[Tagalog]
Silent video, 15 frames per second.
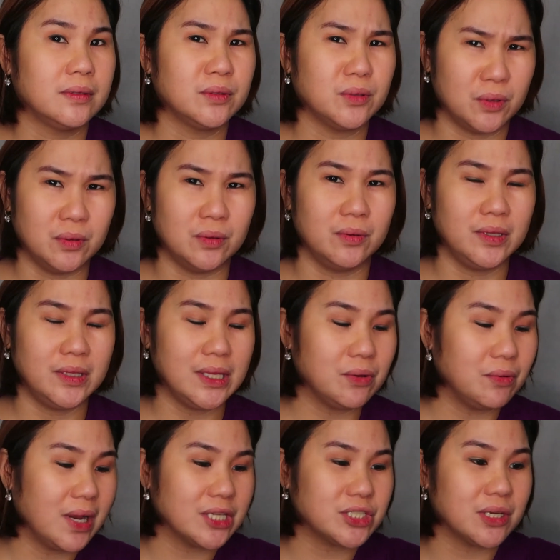No, hindi
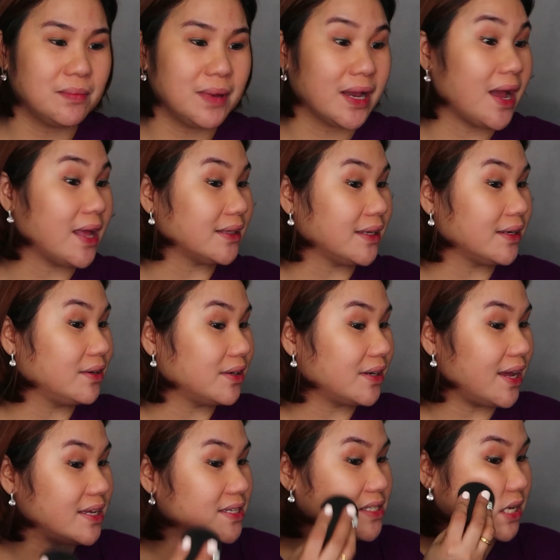ko nga siya
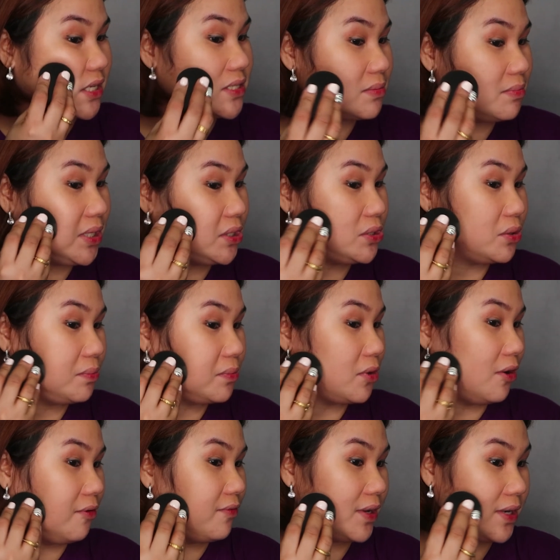makategorize as medium
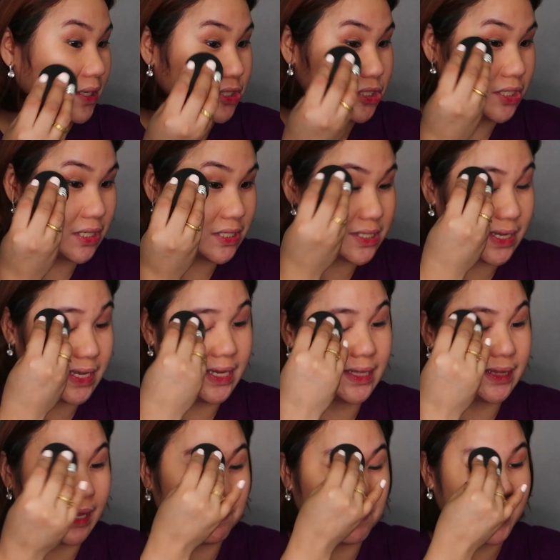coverage kasi
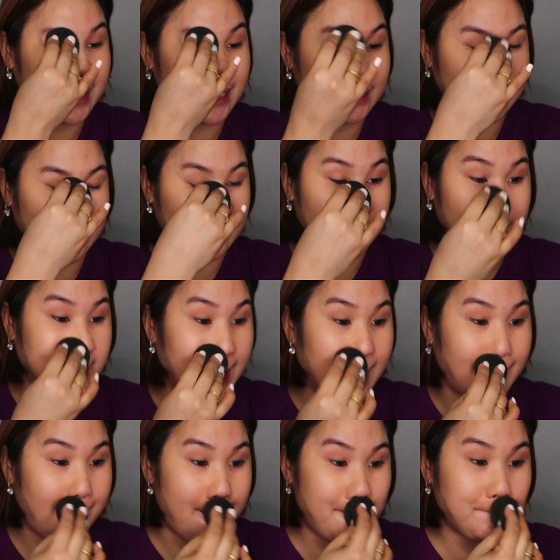kita pa rin
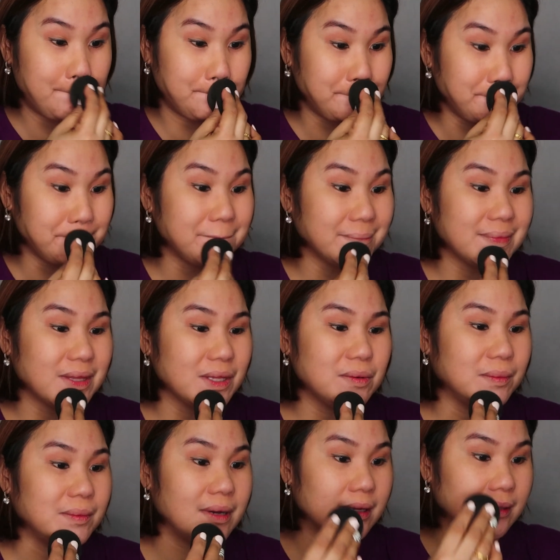talaga
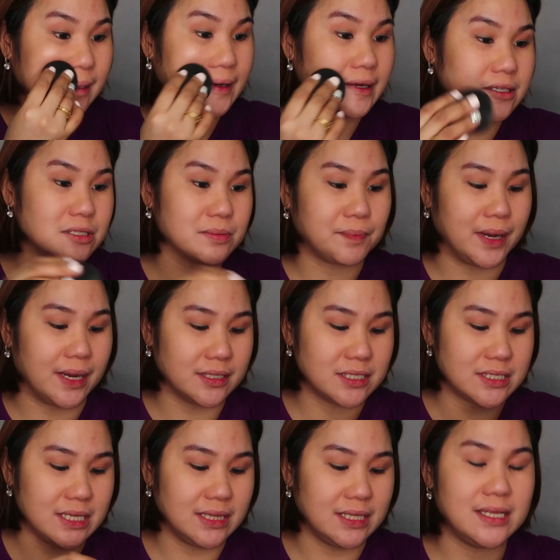yung mga dark
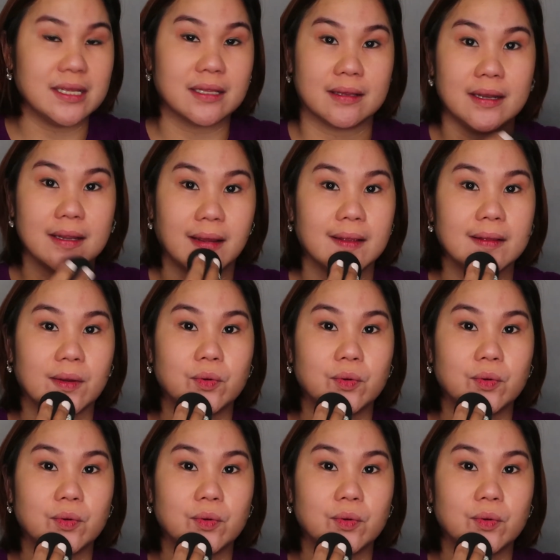spots, hindi niya talaga